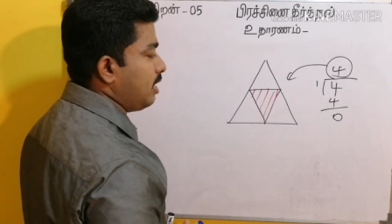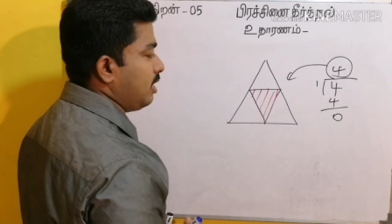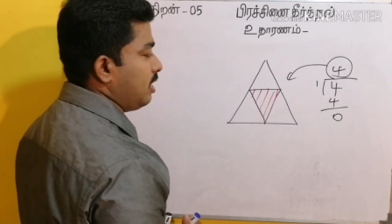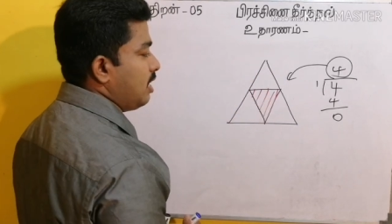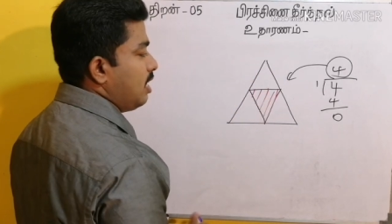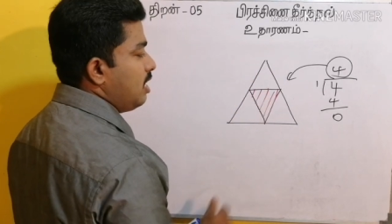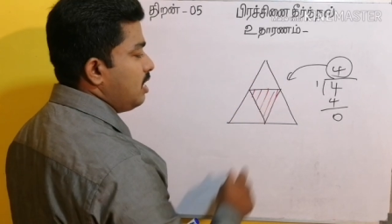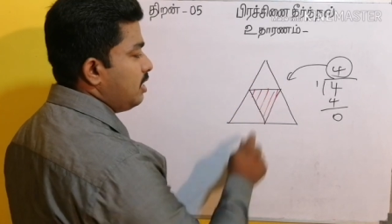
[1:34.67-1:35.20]

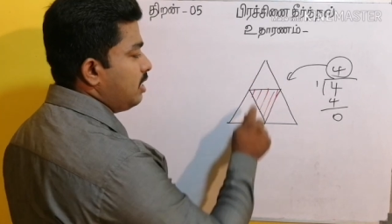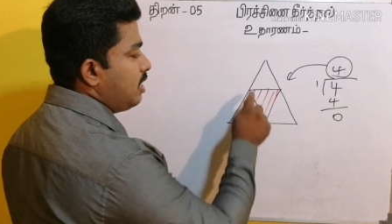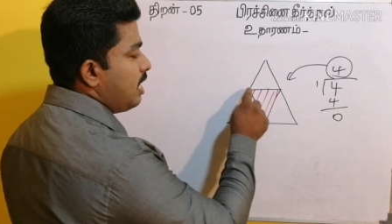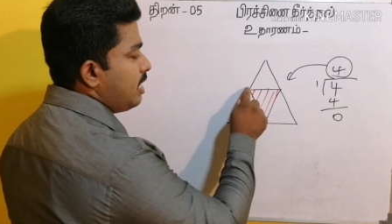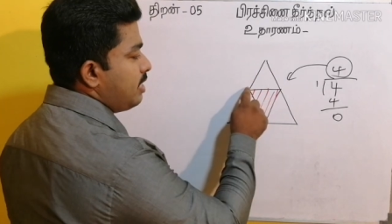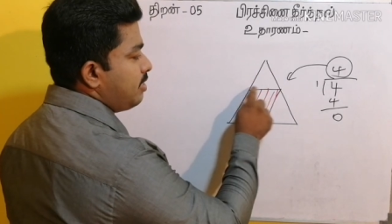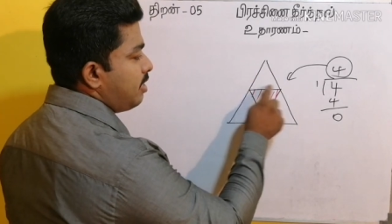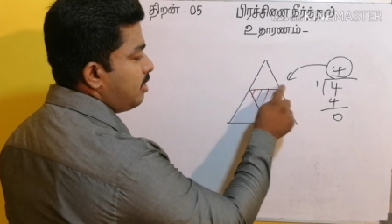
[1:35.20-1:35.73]
பாருங்கள்
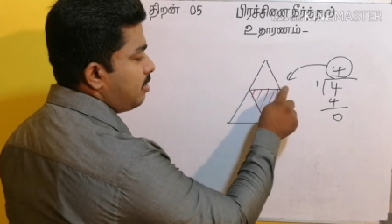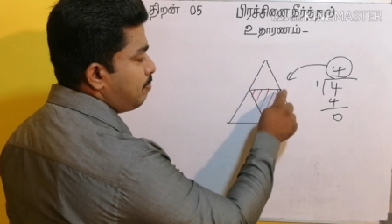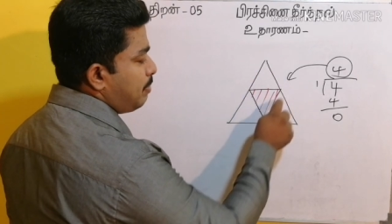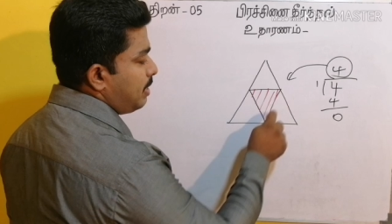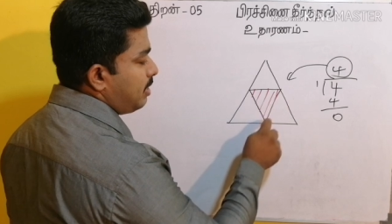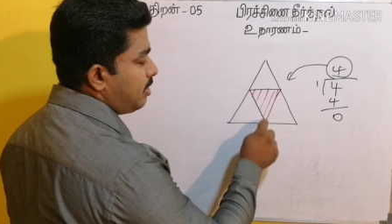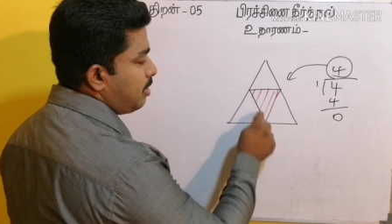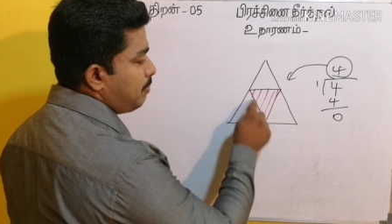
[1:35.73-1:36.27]

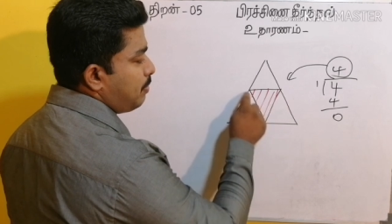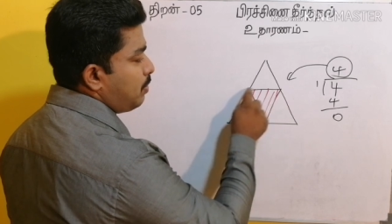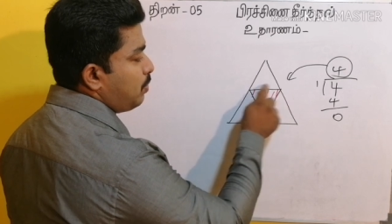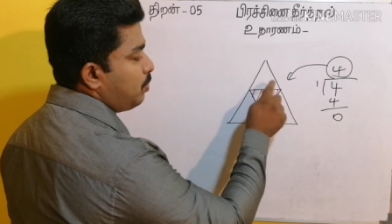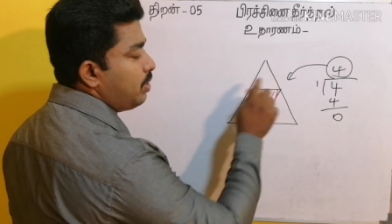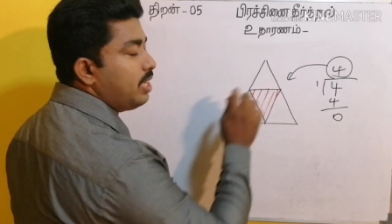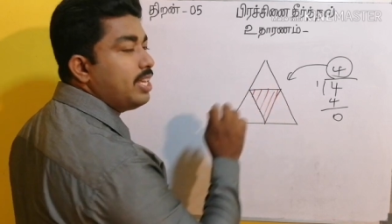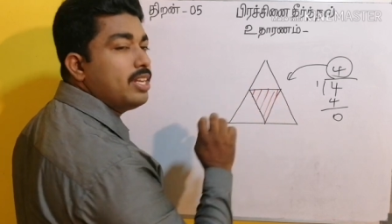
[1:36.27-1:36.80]
நிலத்தட்பட்ட
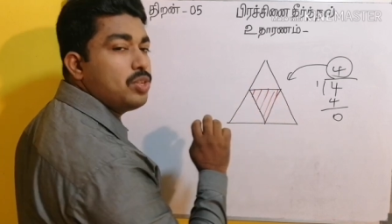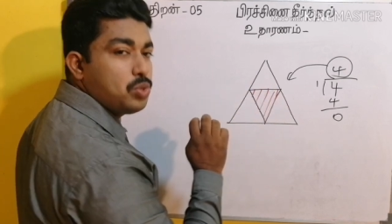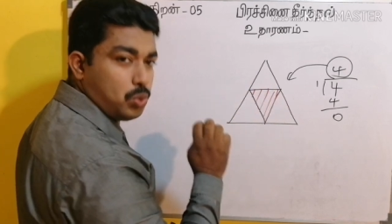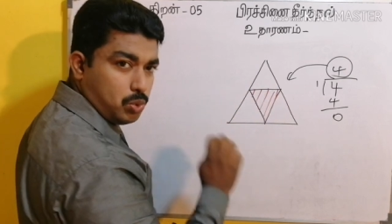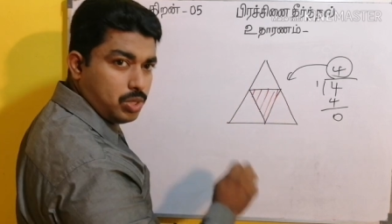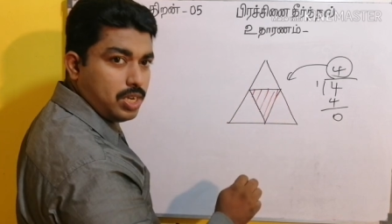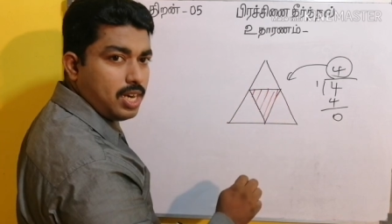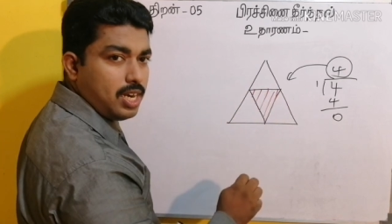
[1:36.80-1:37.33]
பகுதியின்
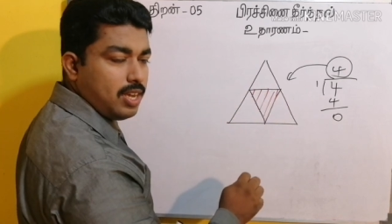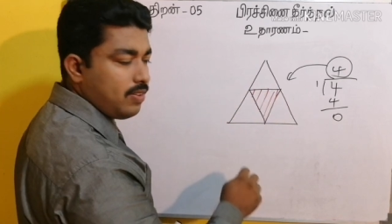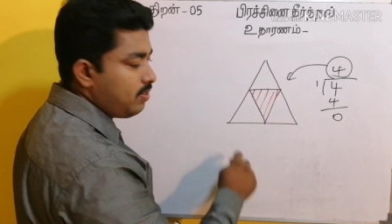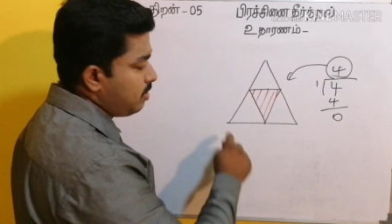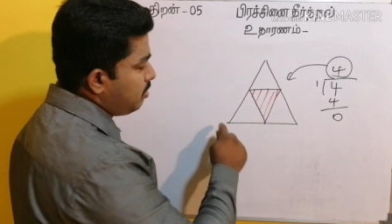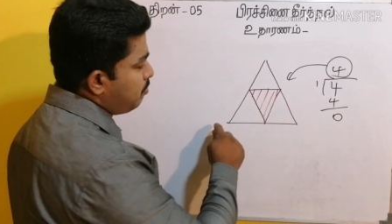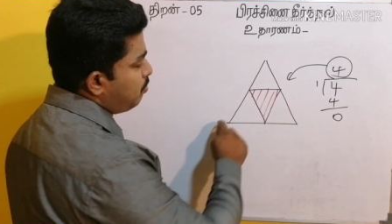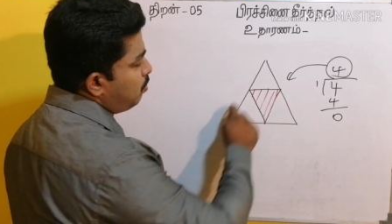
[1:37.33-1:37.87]

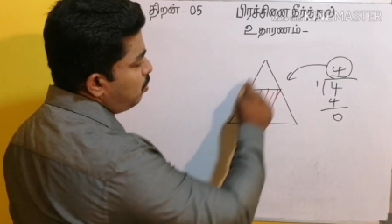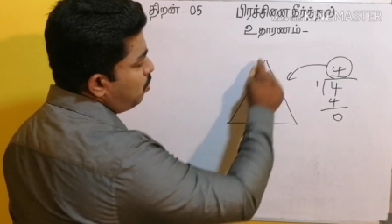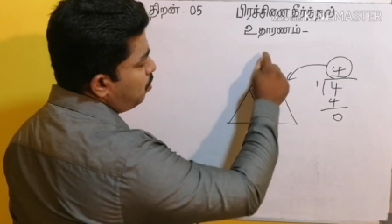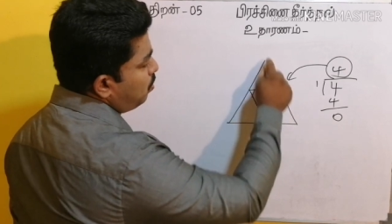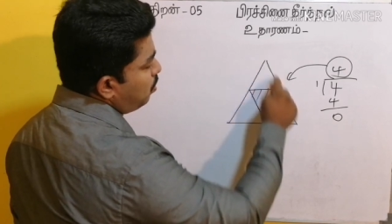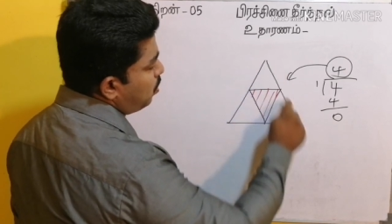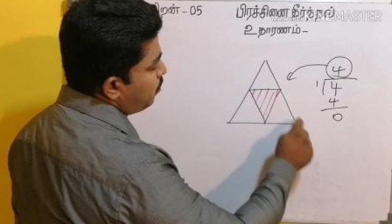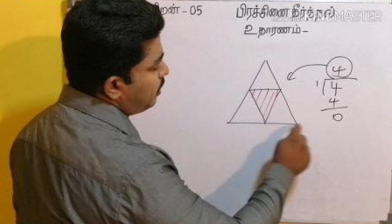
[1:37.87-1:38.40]
சுற்றளவு
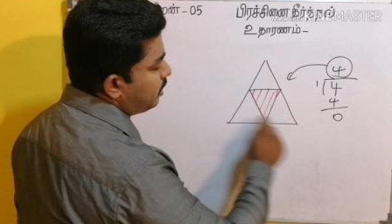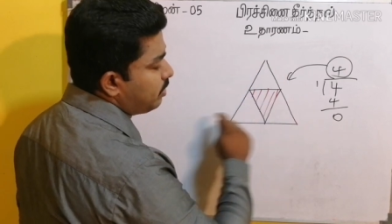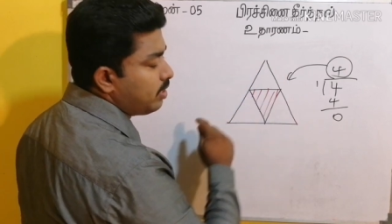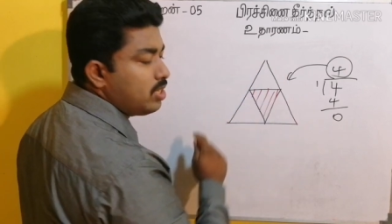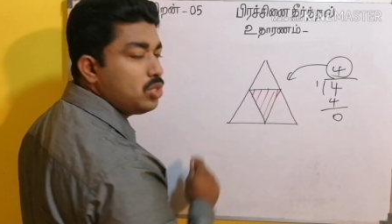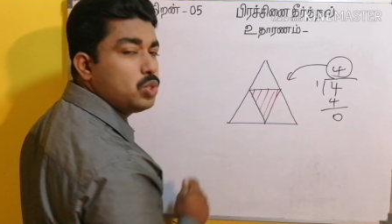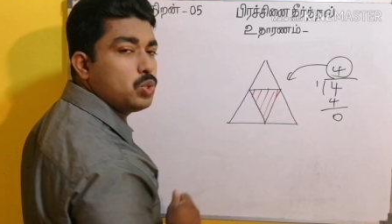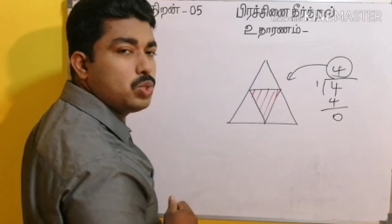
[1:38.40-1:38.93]
முழு
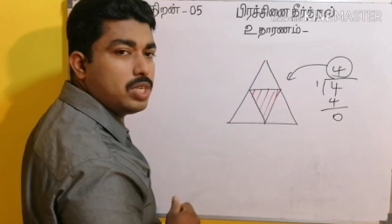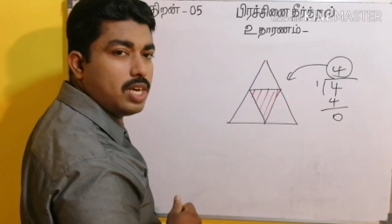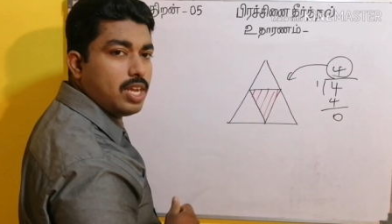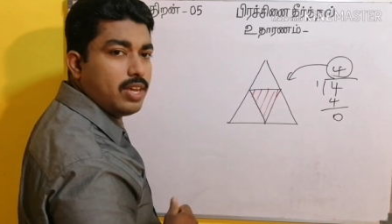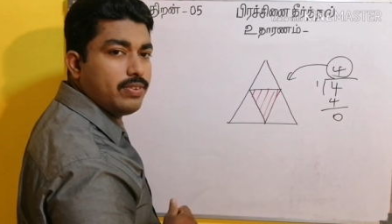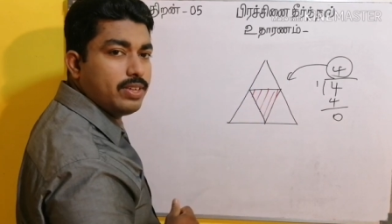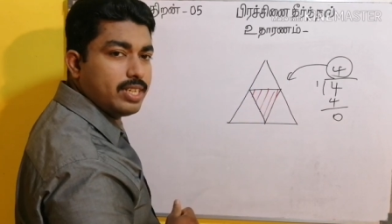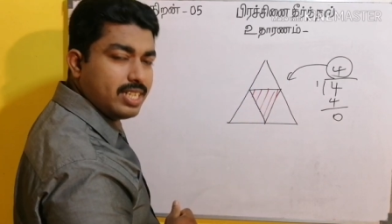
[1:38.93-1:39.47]
உருவத்தின்
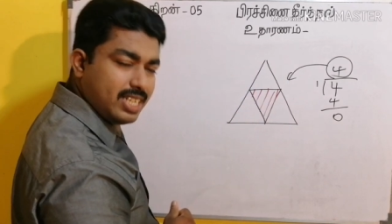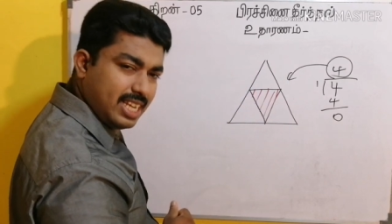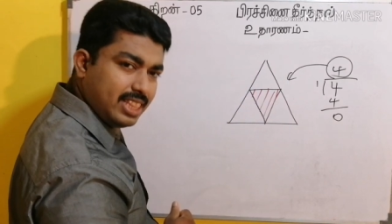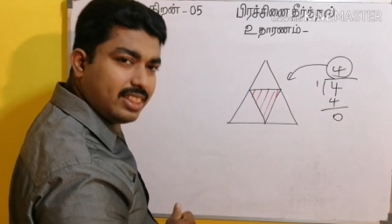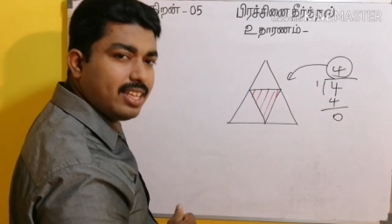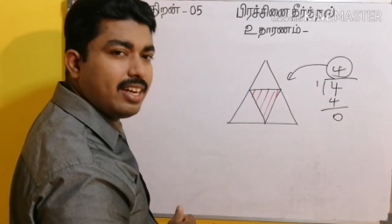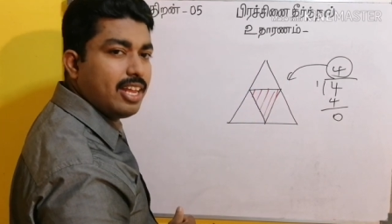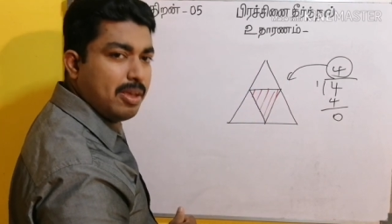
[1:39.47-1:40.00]
சுற்றளவுக்கு
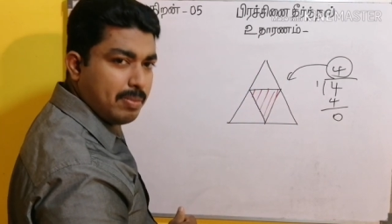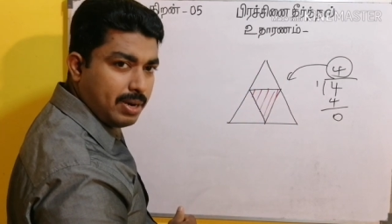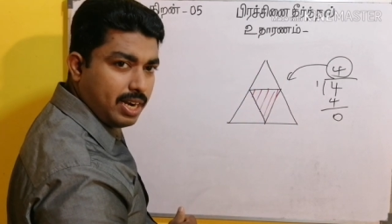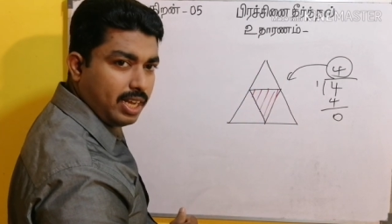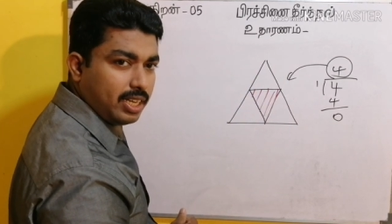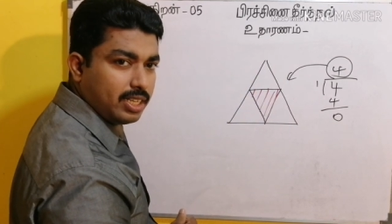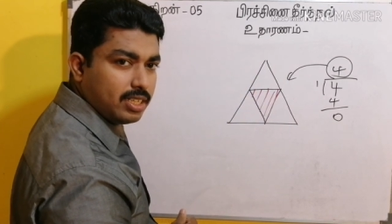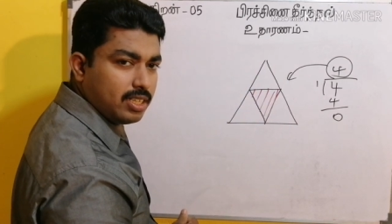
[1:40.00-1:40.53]
எத்தனை
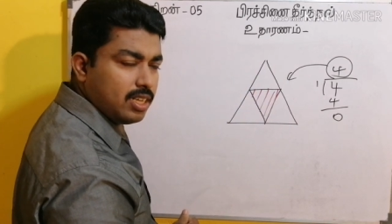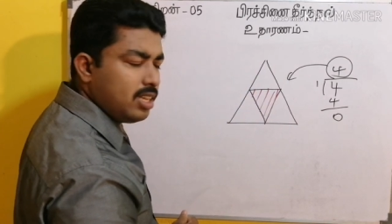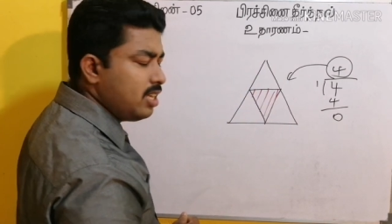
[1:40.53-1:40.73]
மடங்கு